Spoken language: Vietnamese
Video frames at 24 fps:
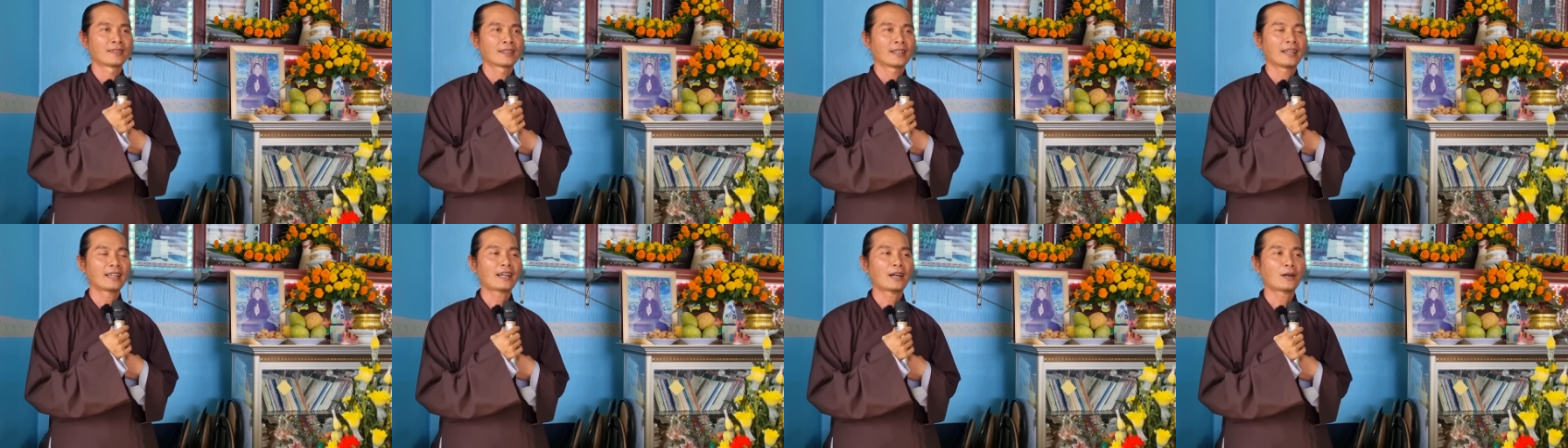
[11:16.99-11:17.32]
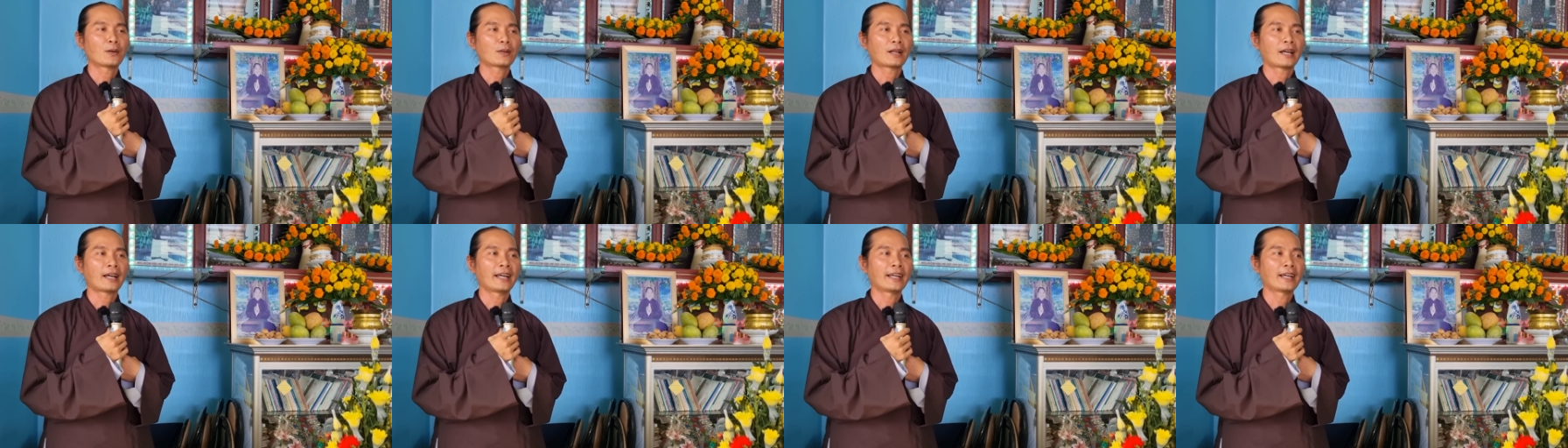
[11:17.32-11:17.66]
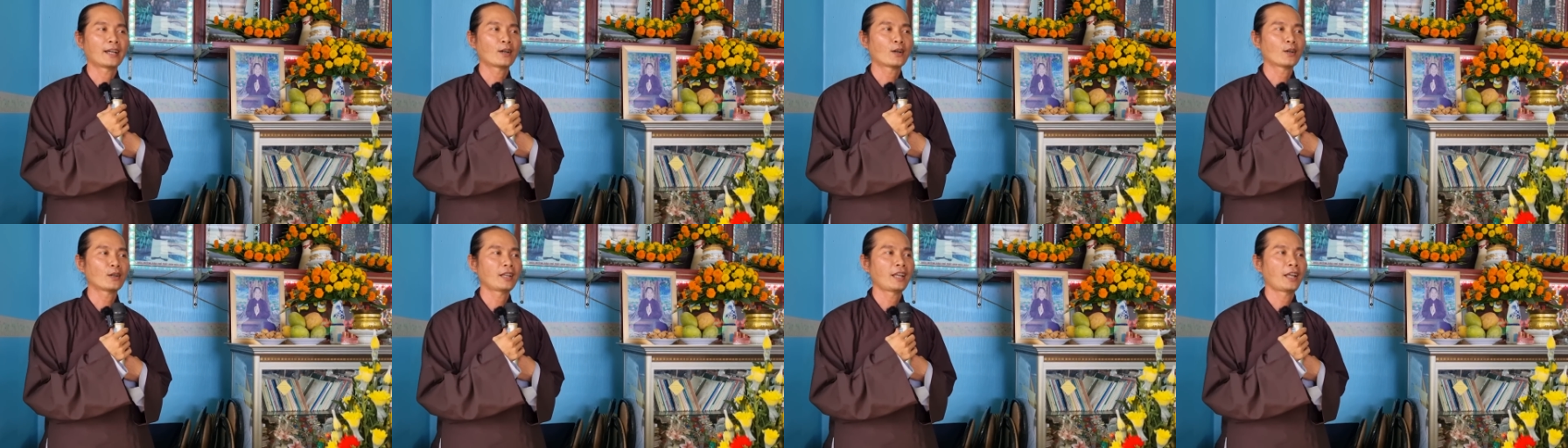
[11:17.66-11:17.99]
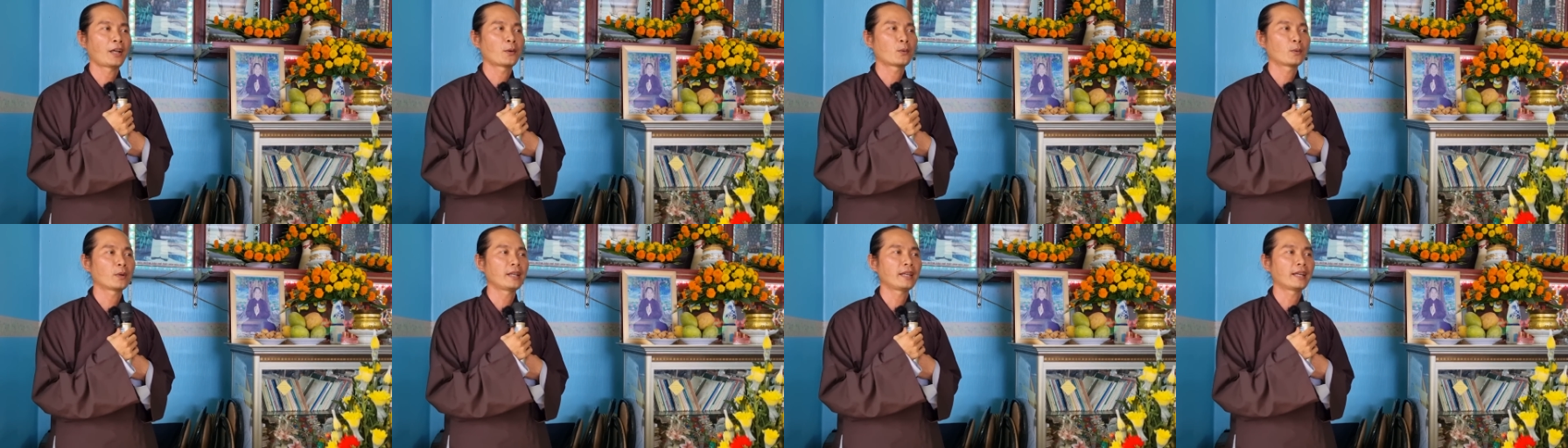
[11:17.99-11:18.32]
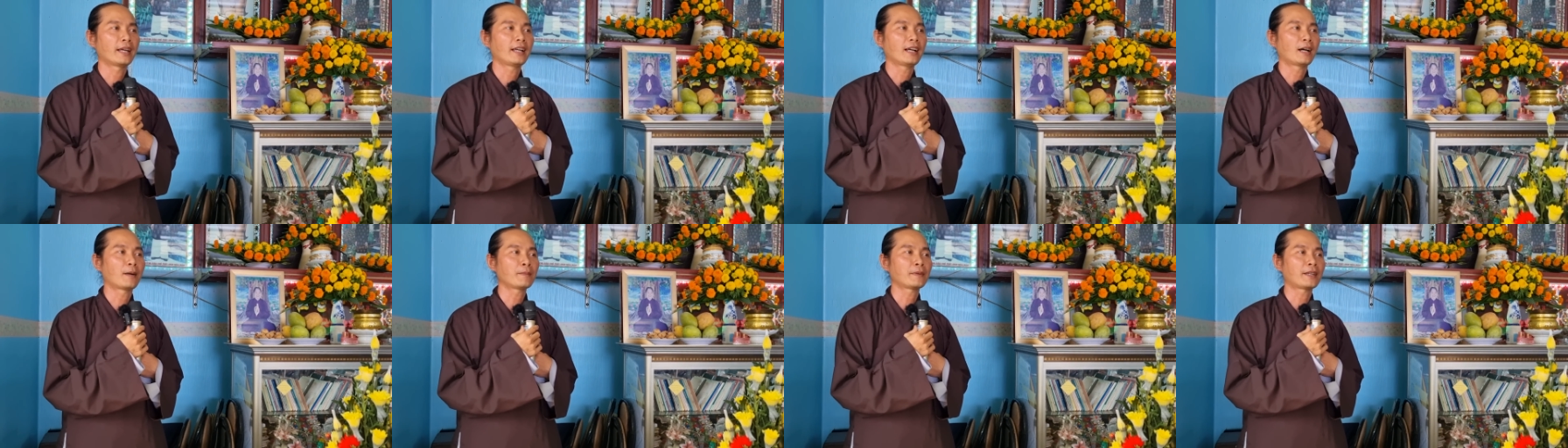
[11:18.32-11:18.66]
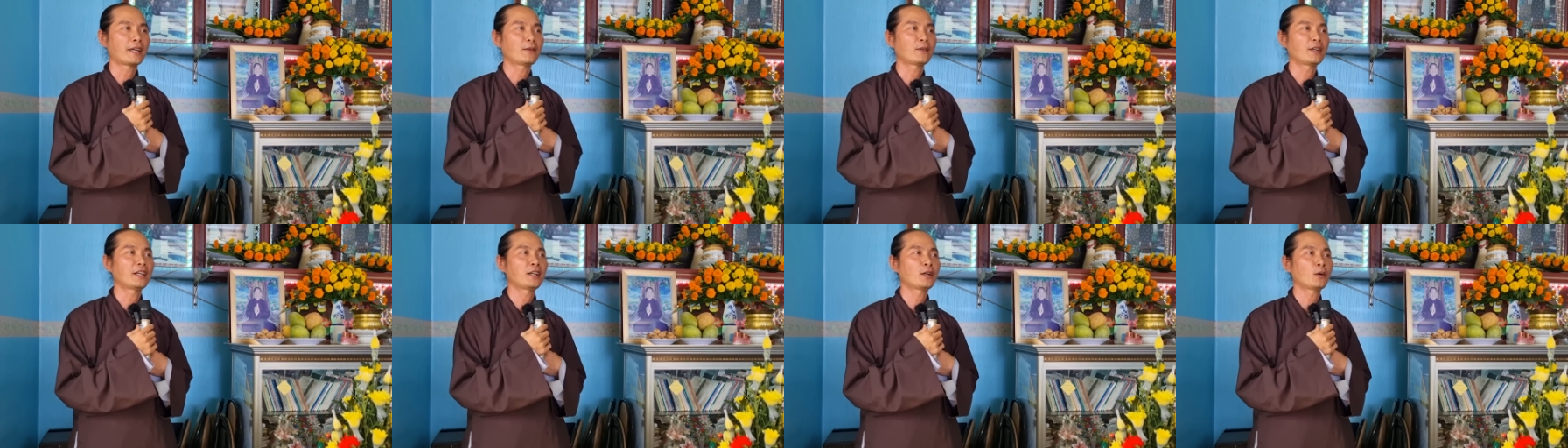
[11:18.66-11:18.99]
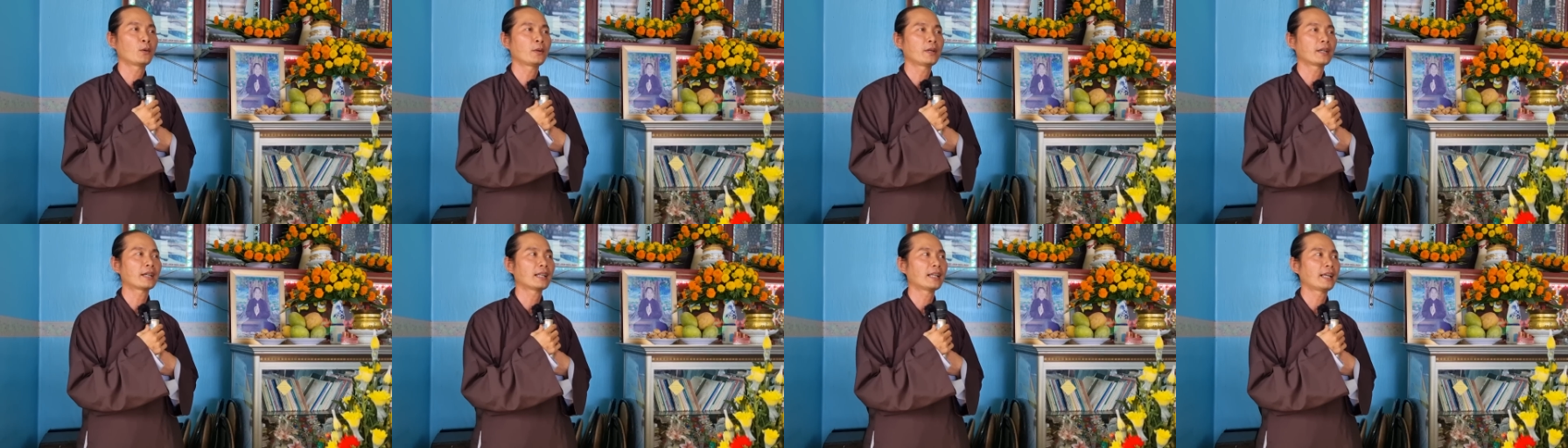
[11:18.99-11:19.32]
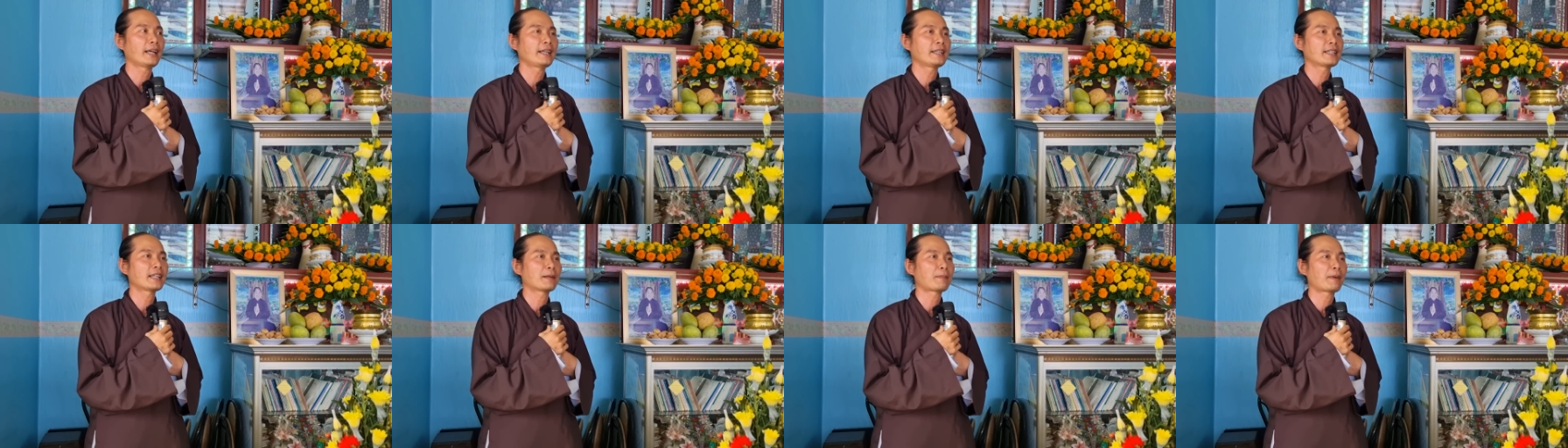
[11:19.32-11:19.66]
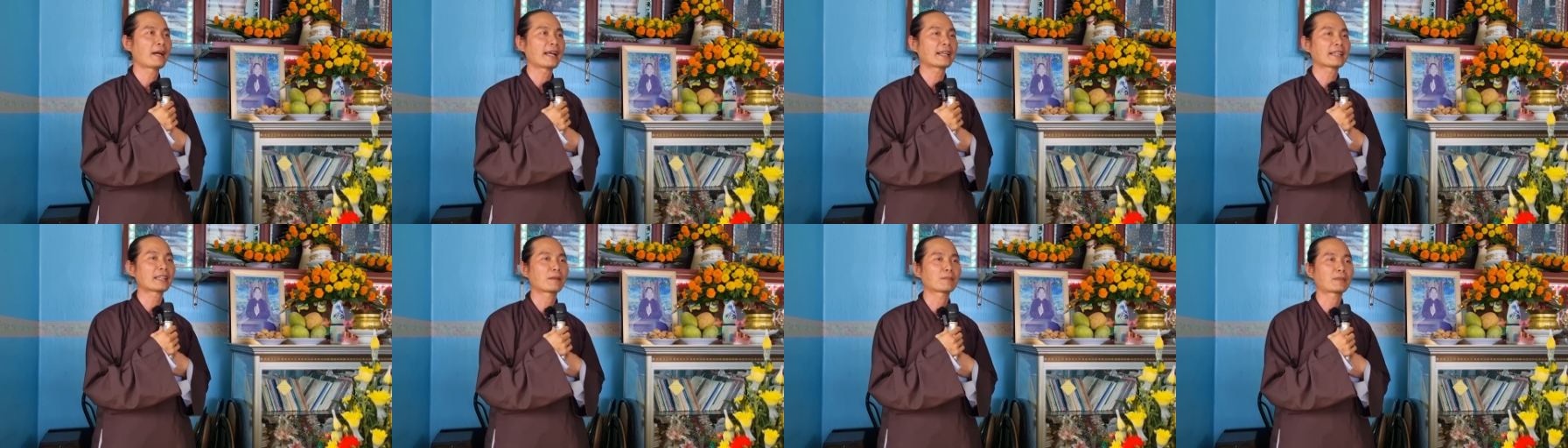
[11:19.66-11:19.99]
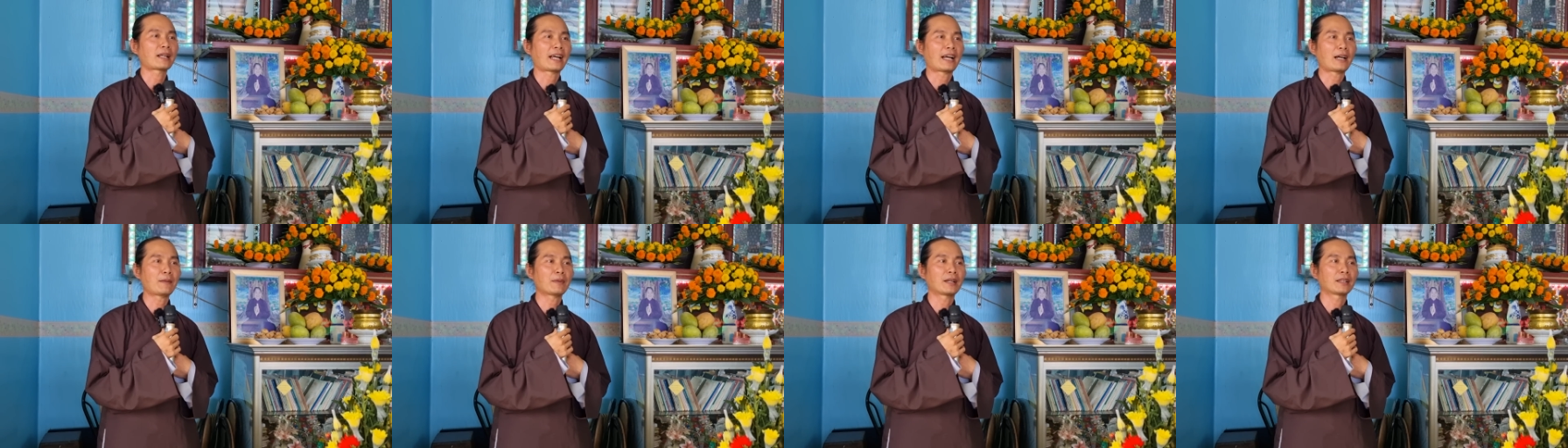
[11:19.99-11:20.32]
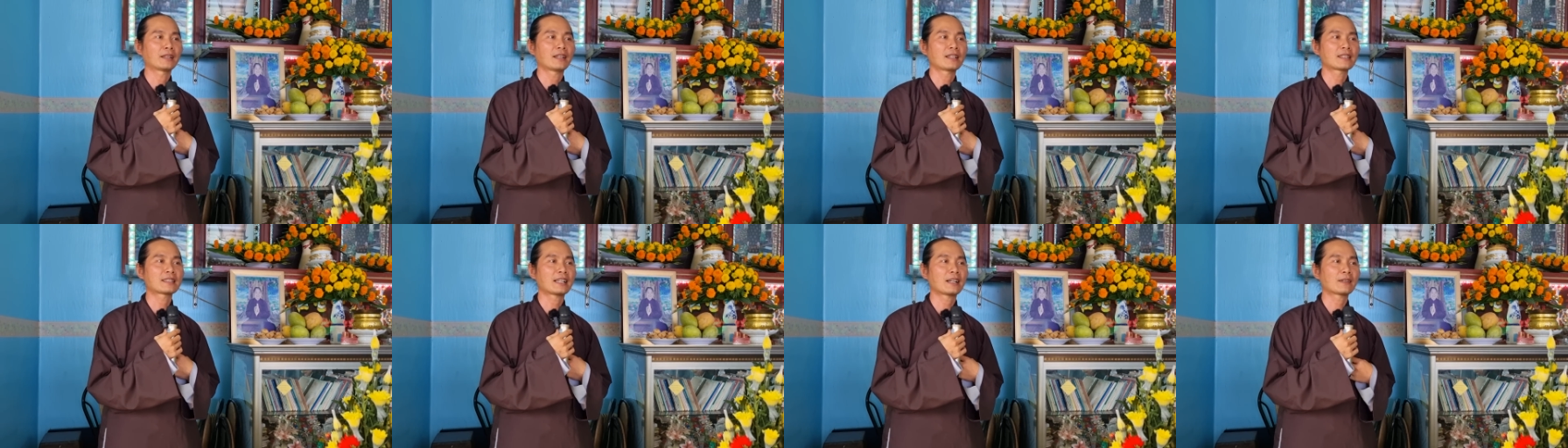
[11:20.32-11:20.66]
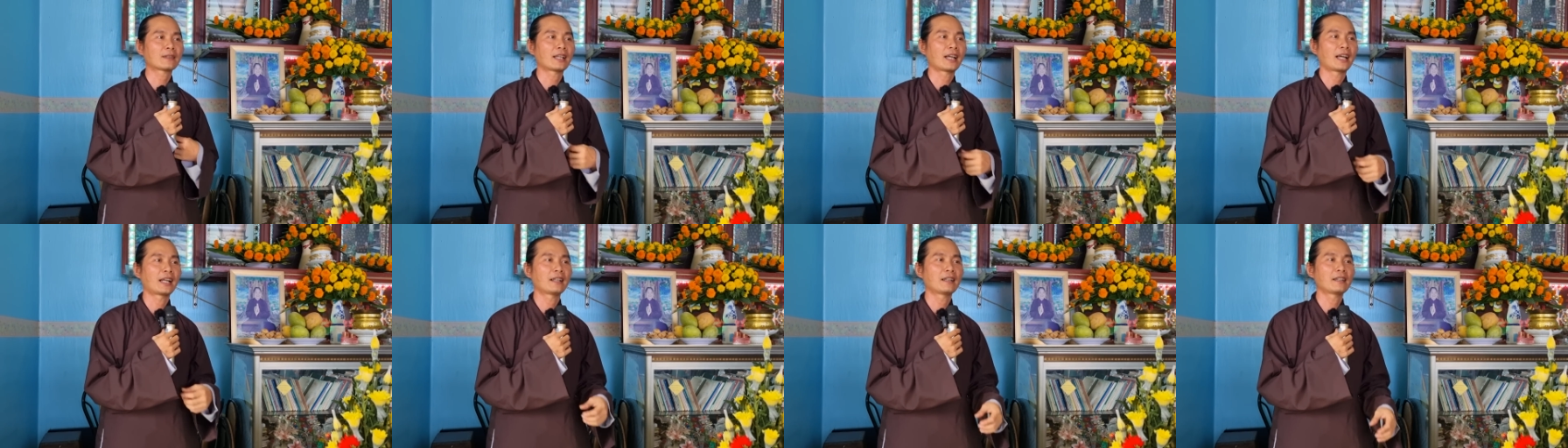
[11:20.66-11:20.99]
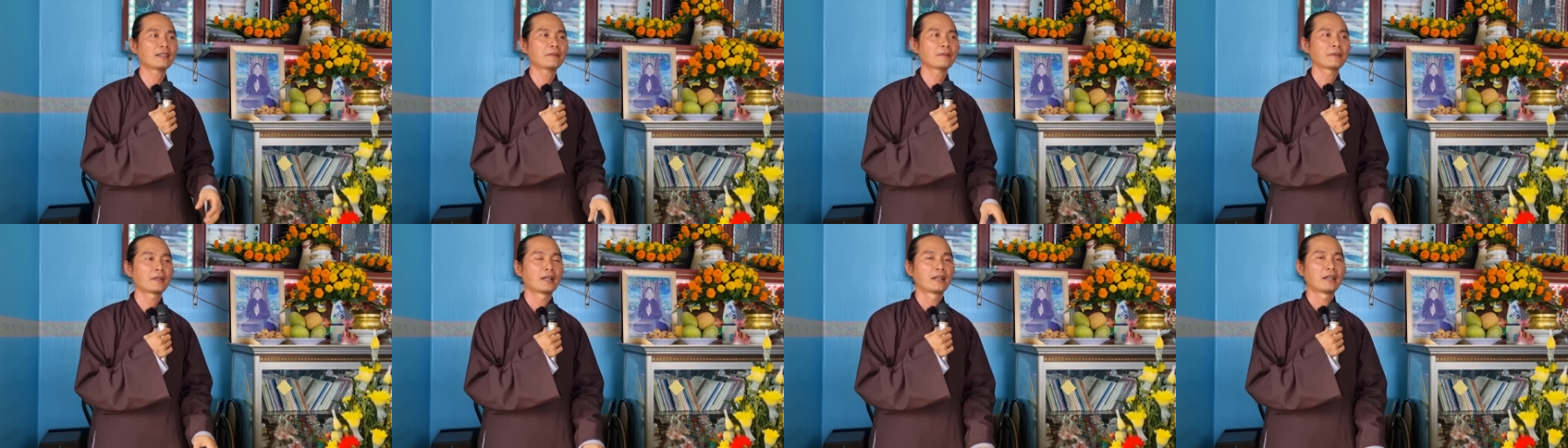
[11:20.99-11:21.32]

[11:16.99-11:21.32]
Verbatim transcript: Cái câu này có nhiều quý vị không chịu đi núi, cái lấy ra bác đồng đạo mình nói sao thầy, nói